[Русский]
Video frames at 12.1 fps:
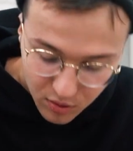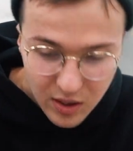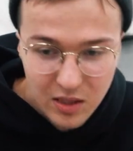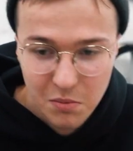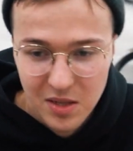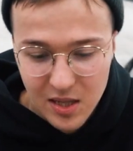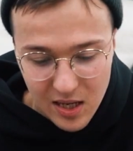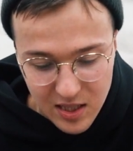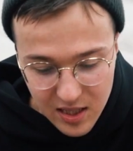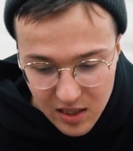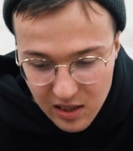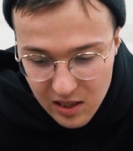вот эти места
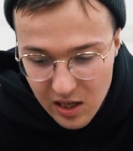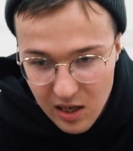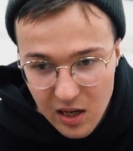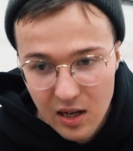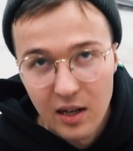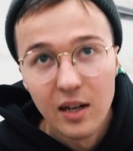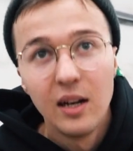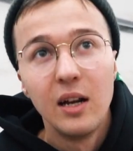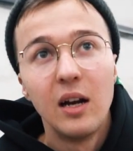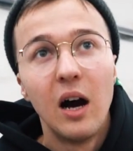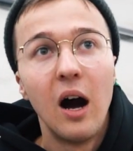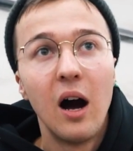соединений,
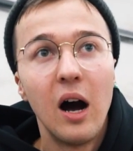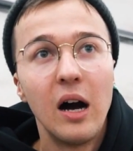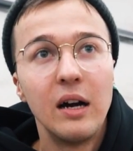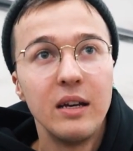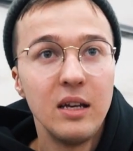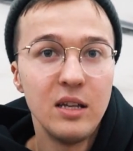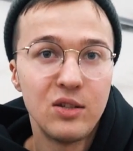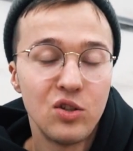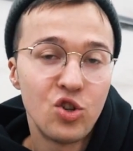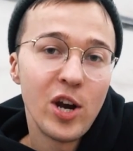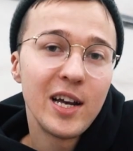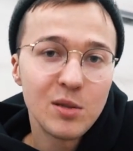а, и
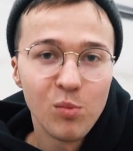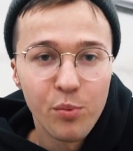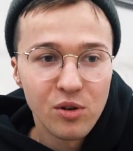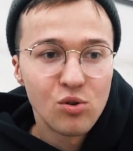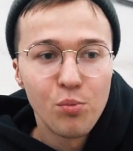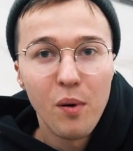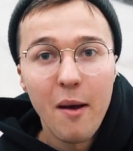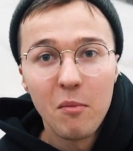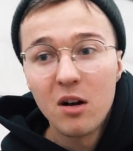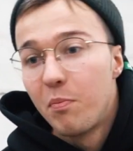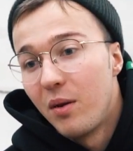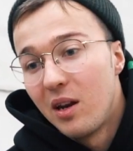сейчас мы приступаем
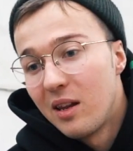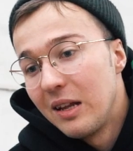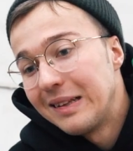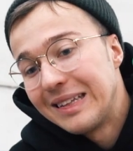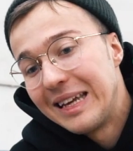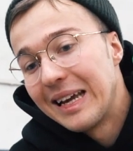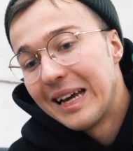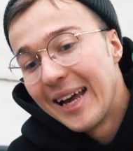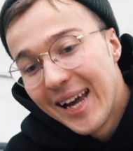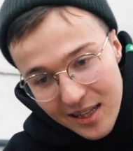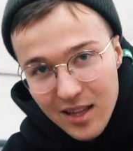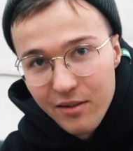к переделке
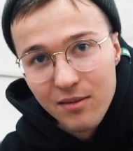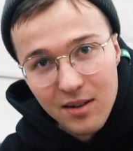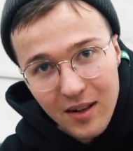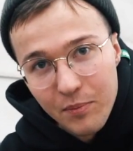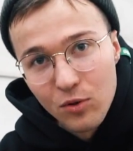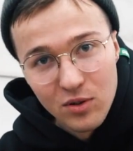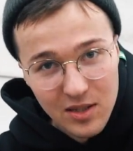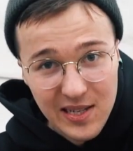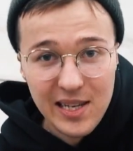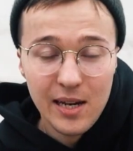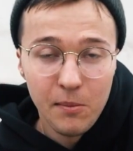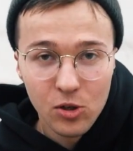этой выхлопной
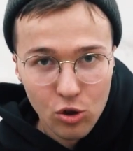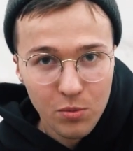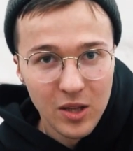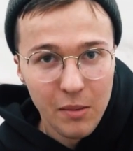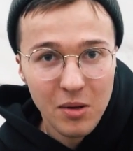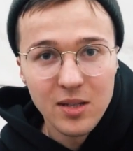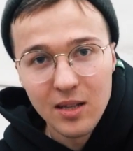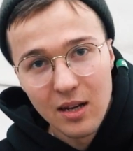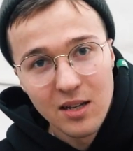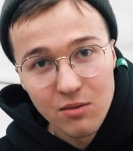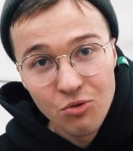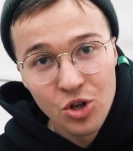системы, чтобы добиться на
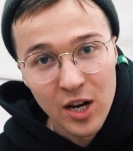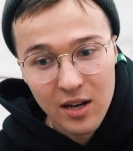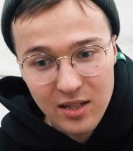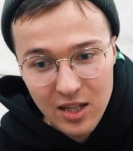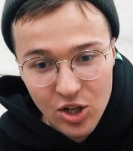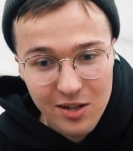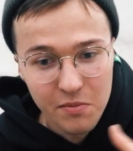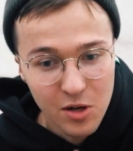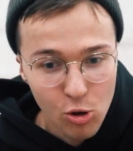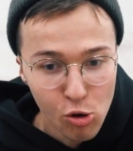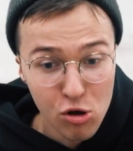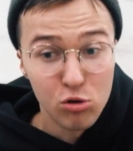ней звучания. Сначала мы
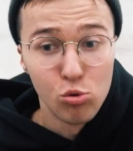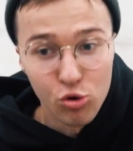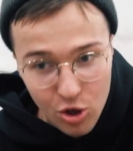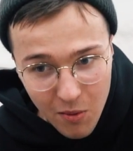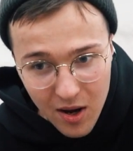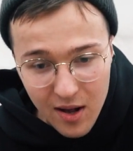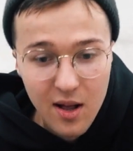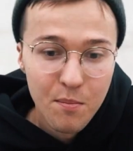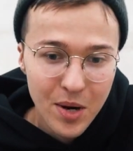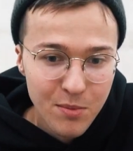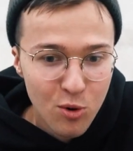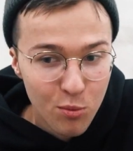ее изучим,
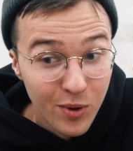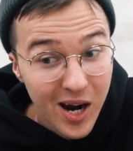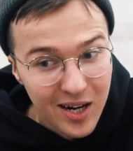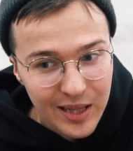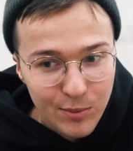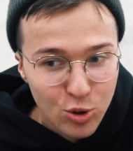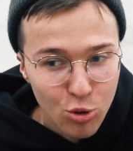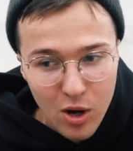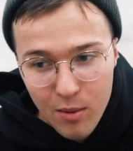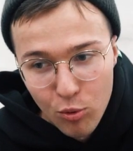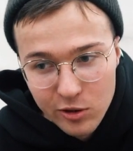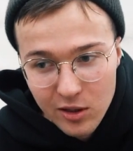поймем, как там что
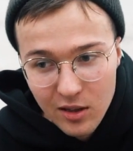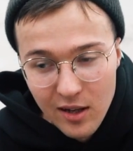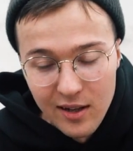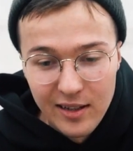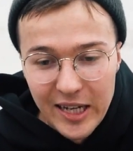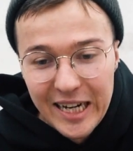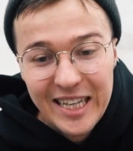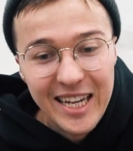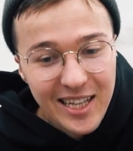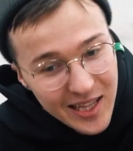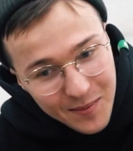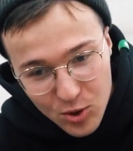работает,
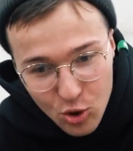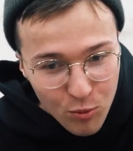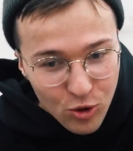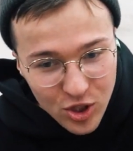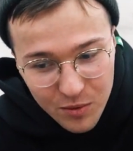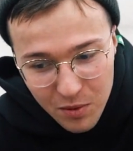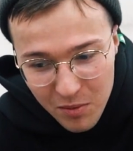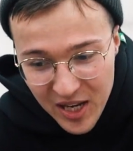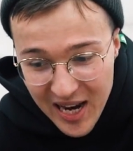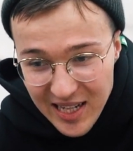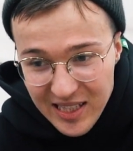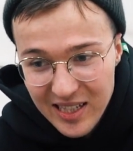где там что можно
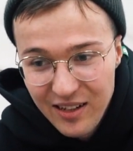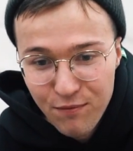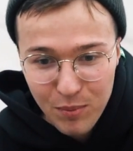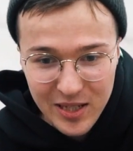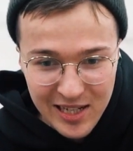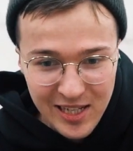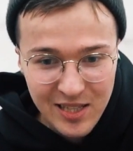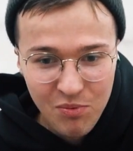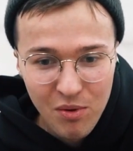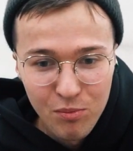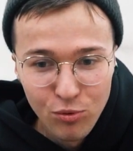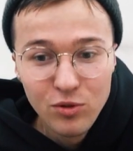поменять, и
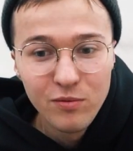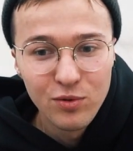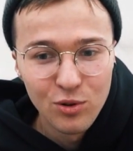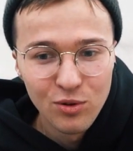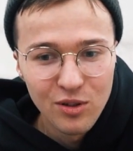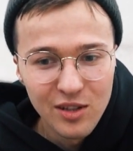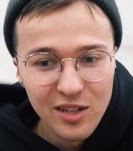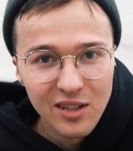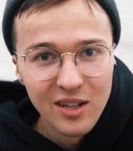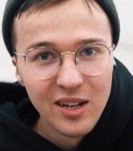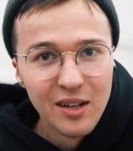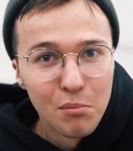впоследствии будем все это
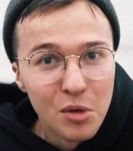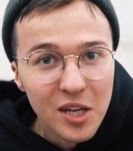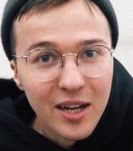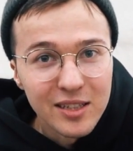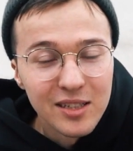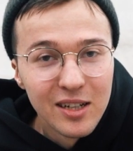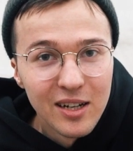дело менять.